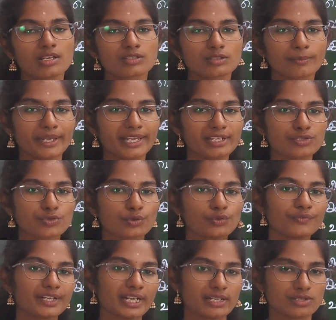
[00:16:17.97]
ஸோ பெயர்
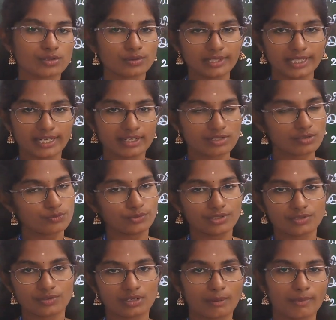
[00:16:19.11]
சொல் வினைச்சொல் இடைச்சொல்
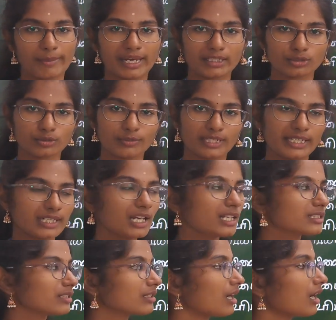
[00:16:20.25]
உரிச்சொல் நம்ம பார்த்தோம் இல்லைங்களா
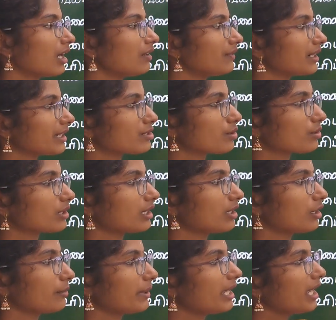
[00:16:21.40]
அந்த நாலு வகை
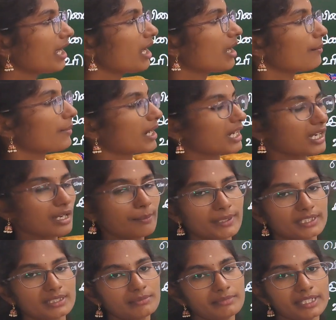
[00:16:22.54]
சொற்களிலுமே
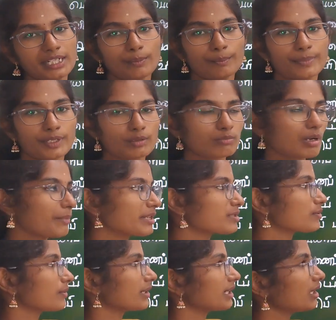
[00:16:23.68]
பகாபதம் இடம்பெறும்
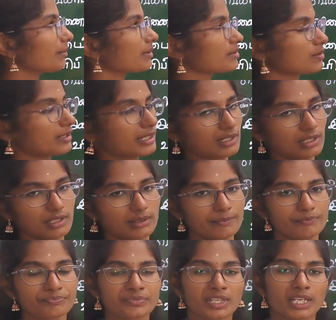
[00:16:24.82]
அப்படின்னு சொல்லிட்டு நமக்கு சொல்லியிருக்காங்க
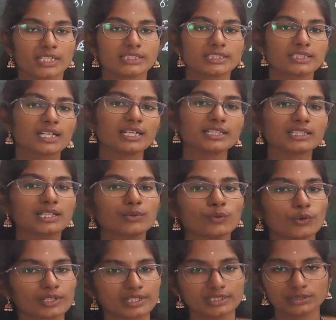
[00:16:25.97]
இதுதான் இந்த
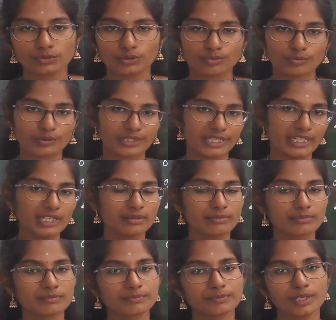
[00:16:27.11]
ஓரெழுத்து ஒரு மொழி
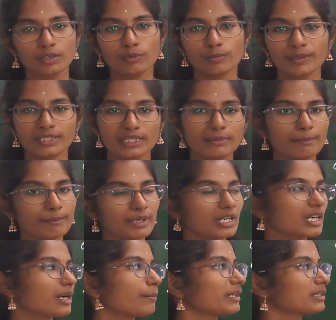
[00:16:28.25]
பகுப்பதம்
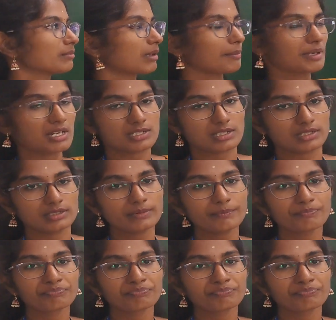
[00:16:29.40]
பகாபதம் அப்படின்றது